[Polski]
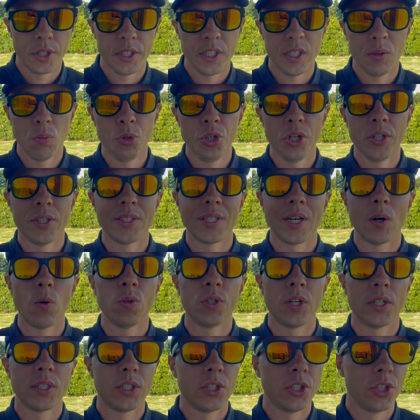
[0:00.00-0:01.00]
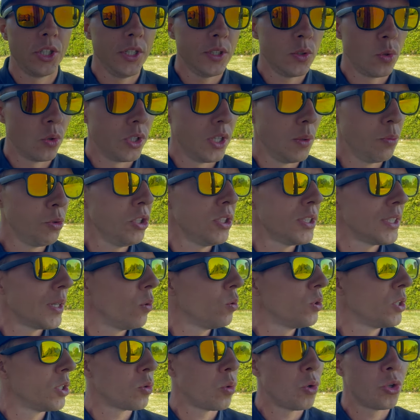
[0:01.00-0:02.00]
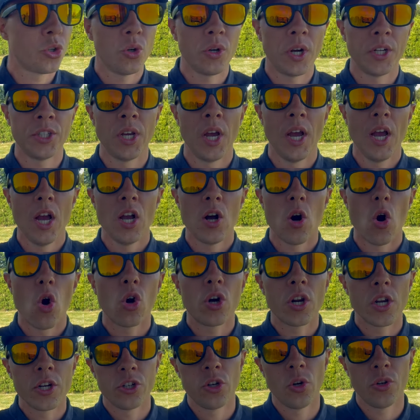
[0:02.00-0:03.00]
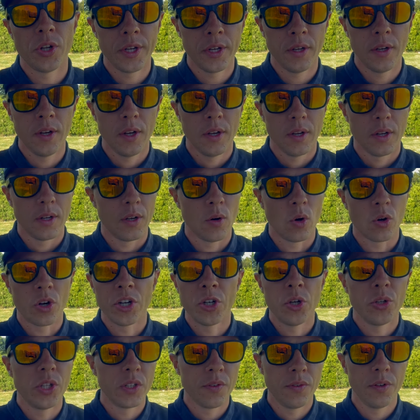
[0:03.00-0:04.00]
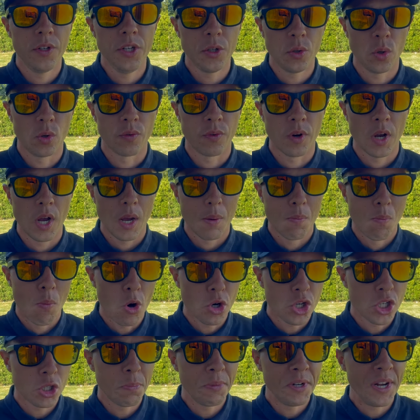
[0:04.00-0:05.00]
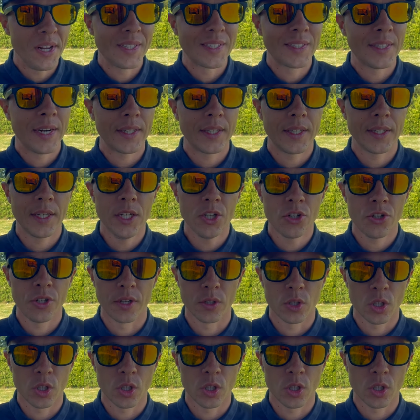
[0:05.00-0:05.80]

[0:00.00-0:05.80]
Nie musisz cały czas cisnąć, nie musisz cały czas osiągać określony, określonych wyników. Możesz myśleć strategicznie.